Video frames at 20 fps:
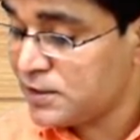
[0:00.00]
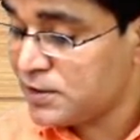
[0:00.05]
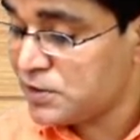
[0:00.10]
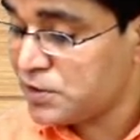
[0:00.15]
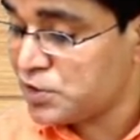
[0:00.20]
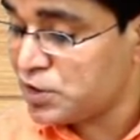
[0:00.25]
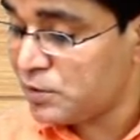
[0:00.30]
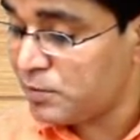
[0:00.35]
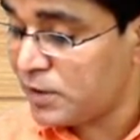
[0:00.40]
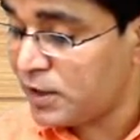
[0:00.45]

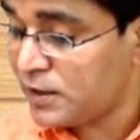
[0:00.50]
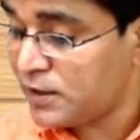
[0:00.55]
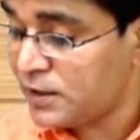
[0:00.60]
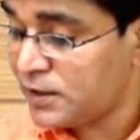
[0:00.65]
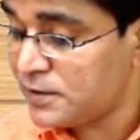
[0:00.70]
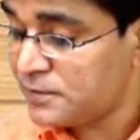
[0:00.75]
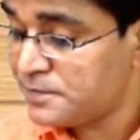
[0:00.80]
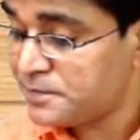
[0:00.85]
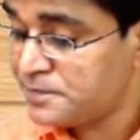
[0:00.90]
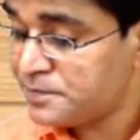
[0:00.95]
सी मान
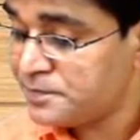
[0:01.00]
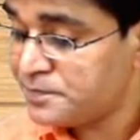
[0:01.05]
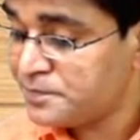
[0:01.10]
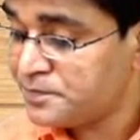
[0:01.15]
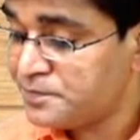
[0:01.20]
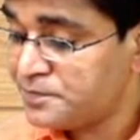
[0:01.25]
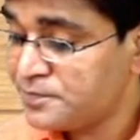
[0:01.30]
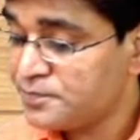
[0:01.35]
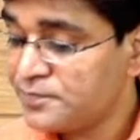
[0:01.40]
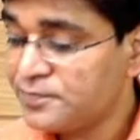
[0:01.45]
लिया
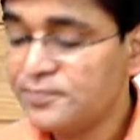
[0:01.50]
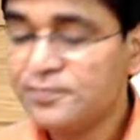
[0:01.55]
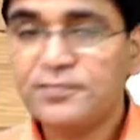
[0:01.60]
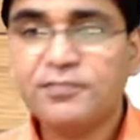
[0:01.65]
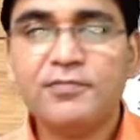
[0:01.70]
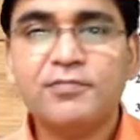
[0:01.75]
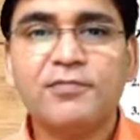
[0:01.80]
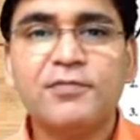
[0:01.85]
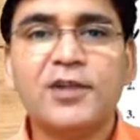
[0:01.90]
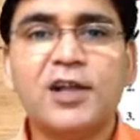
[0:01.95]

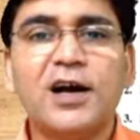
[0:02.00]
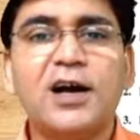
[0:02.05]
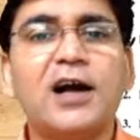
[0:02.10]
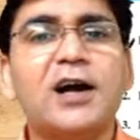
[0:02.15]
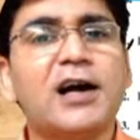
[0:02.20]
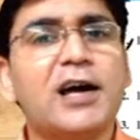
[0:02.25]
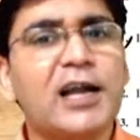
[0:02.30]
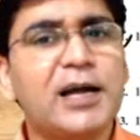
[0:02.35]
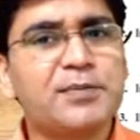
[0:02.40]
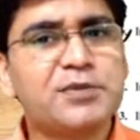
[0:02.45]

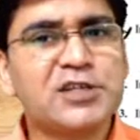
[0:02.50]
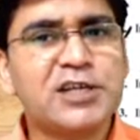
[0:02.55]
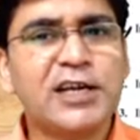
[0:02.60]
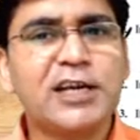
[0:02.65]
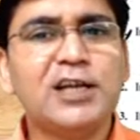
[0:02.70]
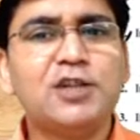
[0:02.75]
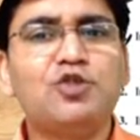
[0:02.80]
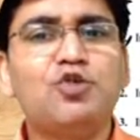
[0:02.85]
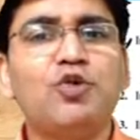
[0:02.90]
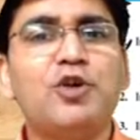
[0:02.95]
अगर आप
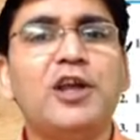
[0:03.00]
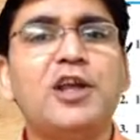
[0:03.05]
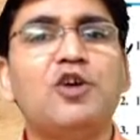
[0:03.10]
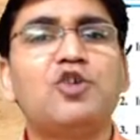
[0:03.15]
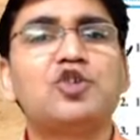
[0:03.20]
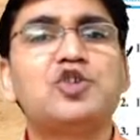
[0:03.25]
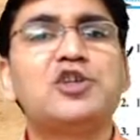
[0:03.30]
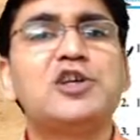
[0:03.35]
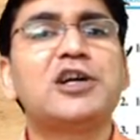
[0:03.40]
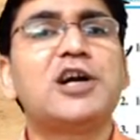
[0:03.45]
चाहें तो ए
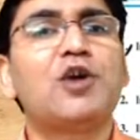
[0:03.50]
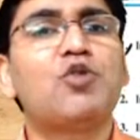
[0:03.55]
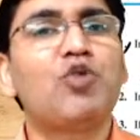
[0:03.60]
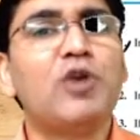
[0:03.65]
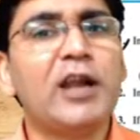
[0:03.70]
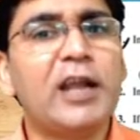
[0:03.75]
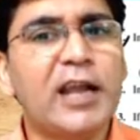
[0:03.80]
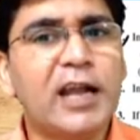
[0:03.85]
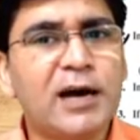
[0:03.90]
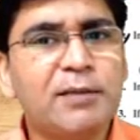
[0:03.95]
और सी का
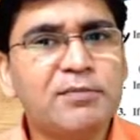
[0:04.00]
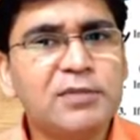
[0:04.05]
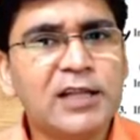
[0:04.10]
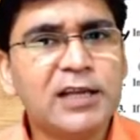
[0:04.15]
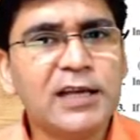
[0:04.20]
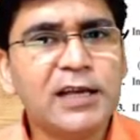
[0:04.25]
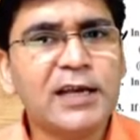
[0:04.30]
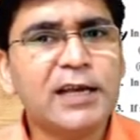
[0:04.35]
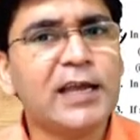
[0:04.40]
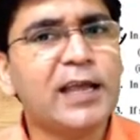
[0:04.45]
कोई नाम
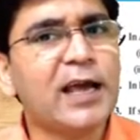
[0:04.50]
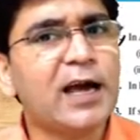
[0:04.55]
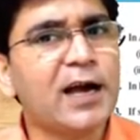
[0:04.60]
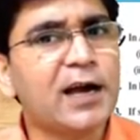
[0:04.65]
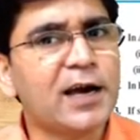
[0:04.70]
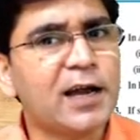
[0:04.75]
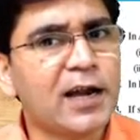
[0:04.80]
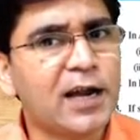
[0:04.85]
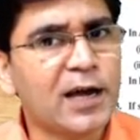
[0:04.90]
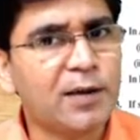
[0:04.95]
दें या
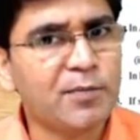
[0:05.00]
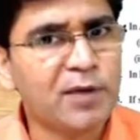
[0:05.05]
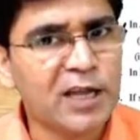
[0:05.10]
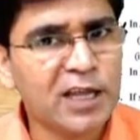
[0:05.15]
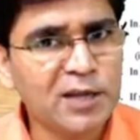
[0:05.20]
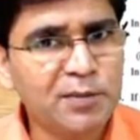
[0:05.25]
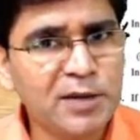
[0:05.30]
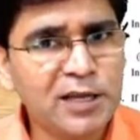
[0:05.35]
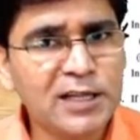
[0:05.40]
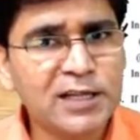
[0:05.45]
अगर नाम
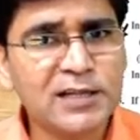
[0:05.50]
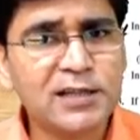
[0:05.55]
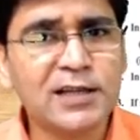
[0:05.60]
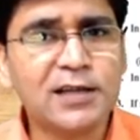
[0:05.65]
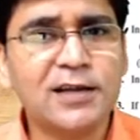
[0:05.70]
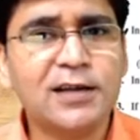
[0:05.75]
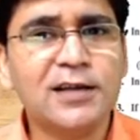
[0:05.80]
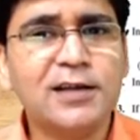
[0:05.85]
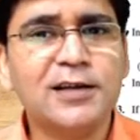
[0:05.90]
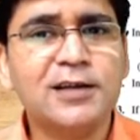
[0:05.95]
नहीं भी देते
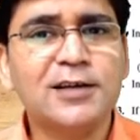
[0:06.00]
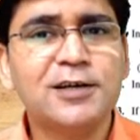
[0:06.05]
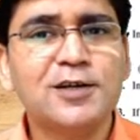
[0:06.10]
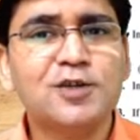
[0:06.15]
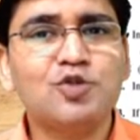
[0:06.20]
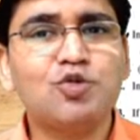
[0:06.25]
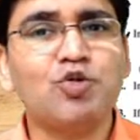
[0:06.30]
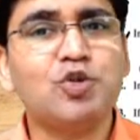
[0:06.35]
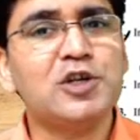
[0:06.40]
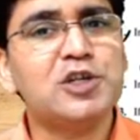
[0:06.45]
हैं
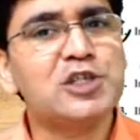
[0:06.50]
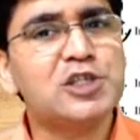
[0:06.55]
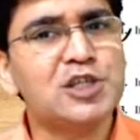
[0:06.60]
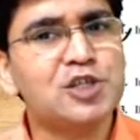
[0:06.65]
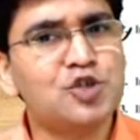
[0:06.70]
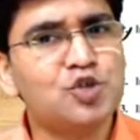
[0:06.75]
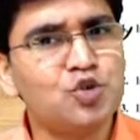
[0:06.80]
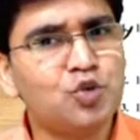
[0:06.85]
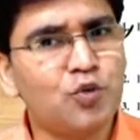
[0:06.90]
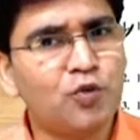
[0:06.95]
तो इसे
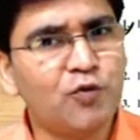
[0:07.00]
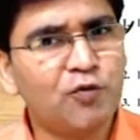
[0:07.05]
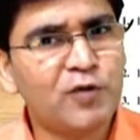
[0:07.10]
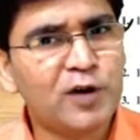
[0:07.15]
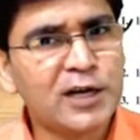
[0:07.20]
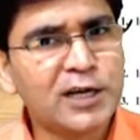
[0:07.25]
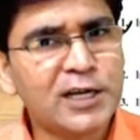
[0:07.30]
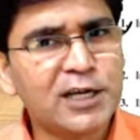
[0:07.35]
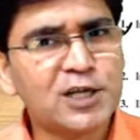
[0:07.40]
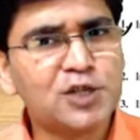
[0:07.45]
जो
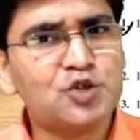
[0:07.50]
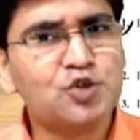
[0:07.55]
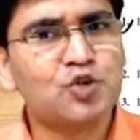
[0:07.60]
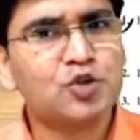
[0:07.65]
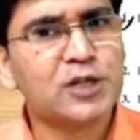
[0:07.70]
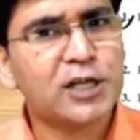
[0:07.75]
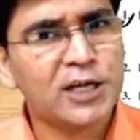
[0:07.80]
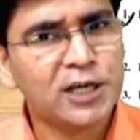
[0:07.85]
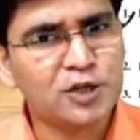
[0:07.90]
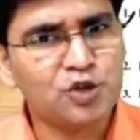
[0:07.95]
वर्टेक्स
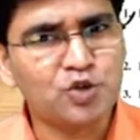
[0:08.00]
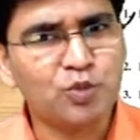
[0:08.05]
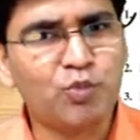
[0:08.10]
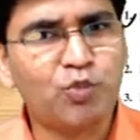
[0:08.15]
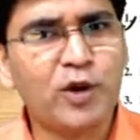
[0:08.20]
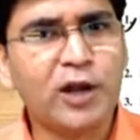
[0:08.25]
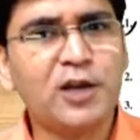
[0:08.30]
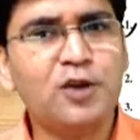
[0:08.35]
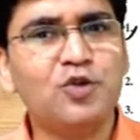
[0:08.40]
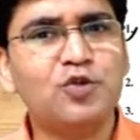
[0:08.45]
होता है जो
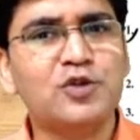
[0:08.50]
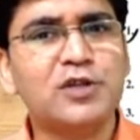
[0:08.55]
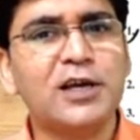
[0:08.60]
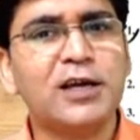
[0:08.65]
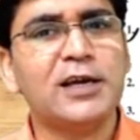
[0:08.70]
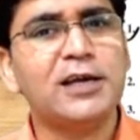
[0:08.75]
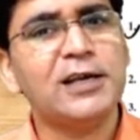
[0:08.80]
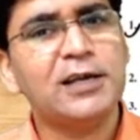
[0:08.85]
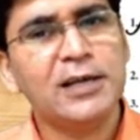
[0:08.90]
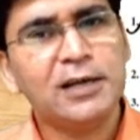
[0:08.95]
पॉइंट होता
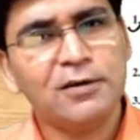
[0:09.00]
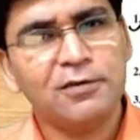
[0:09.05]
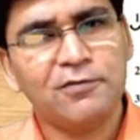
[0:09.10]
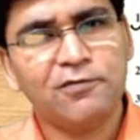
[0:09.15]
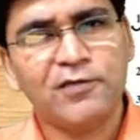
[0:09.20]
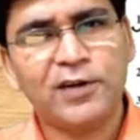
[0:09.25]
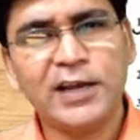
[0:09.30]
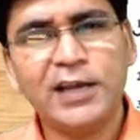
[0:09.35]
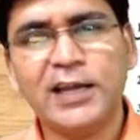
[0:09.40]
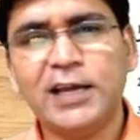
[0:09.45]
है
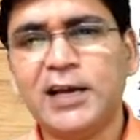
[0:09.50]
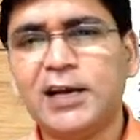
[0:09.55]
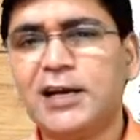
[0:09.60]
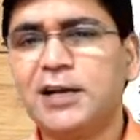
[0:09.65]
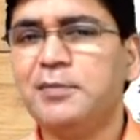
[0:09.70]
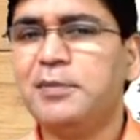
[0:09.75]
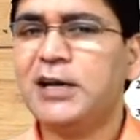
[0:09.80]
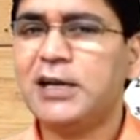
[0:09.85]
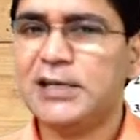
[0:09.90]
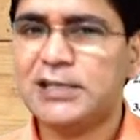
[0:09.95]
वही
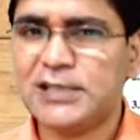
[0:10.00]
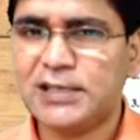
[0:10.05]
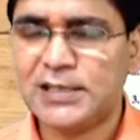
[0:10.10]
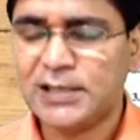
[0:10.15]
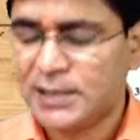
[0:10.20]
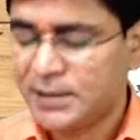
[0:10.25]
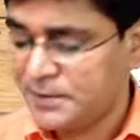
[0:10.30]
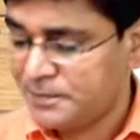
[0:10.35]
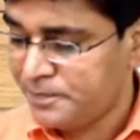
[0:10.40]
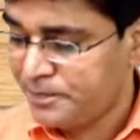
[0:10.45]
एंगल माना
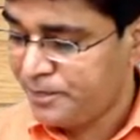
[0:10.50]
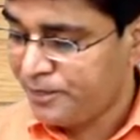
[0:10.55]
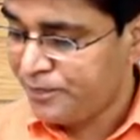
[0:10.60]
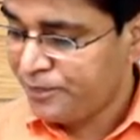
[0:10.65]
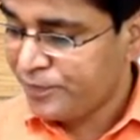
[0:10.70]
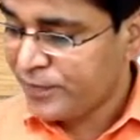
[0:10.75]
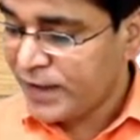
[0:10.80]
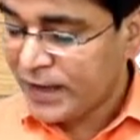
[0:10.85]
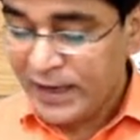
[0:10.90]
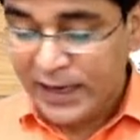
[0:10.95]
जाता है
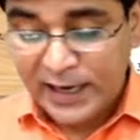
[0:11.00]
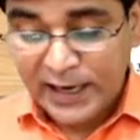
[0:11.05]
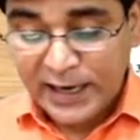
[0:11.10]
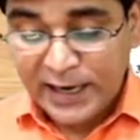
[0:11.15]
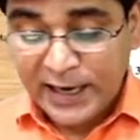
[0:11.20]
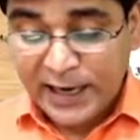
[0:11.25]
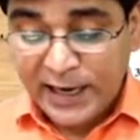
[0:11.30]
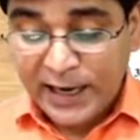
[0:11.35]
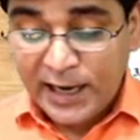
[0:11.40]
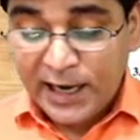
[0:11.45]

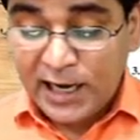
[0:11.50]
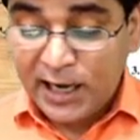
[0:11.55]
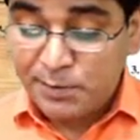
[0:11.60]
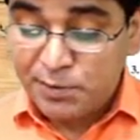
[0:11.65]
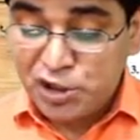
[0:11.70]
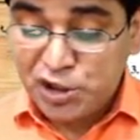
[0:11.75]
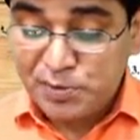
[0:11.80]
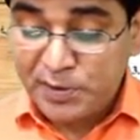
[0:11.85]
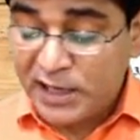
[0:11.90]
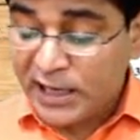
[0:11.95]
अब
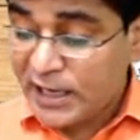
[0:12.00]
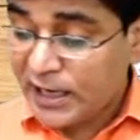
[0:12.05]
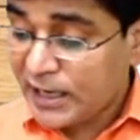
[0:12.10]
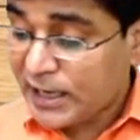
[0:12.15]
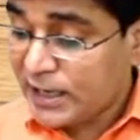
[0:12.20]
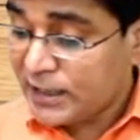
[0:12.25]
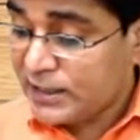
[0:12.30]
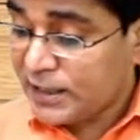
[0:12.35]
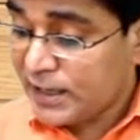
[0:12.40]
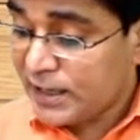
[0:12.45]
इसमें क्या
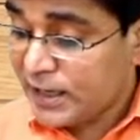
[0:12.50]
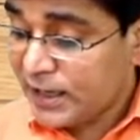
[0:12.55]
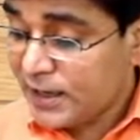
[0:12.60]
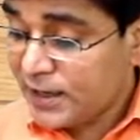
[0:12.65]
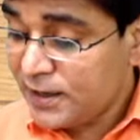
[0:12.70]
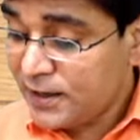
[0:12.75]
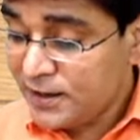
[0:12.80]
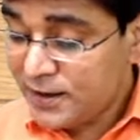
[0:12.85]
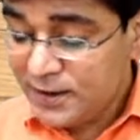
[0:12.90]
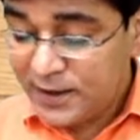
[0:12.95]
क्या दिया गया
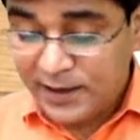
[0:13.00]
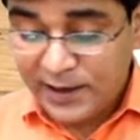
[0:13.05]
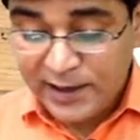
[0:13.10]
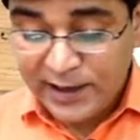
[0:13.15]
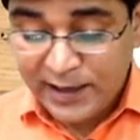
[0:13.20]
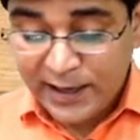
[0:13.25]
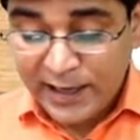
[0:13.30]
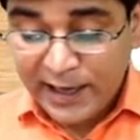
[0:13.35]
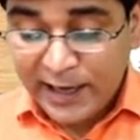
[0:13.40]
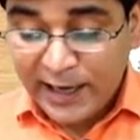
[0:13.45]
है
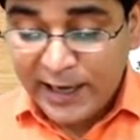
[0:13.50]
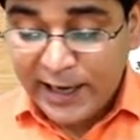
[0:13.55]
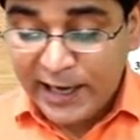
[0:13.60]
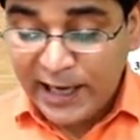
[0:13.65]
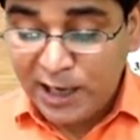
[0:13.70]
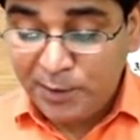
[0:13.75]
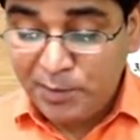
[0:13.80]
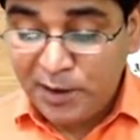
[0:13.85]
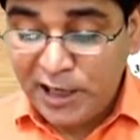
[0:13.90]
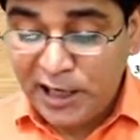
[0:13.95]

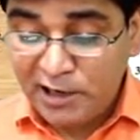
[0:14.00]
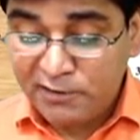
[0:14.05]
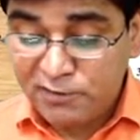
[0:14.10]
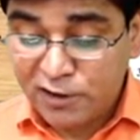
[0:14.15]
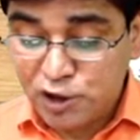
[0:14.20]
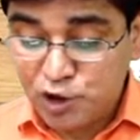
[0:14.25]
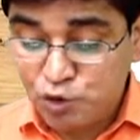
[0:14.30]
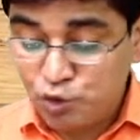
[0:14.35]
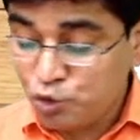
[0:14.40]
ए बी इक्वस टू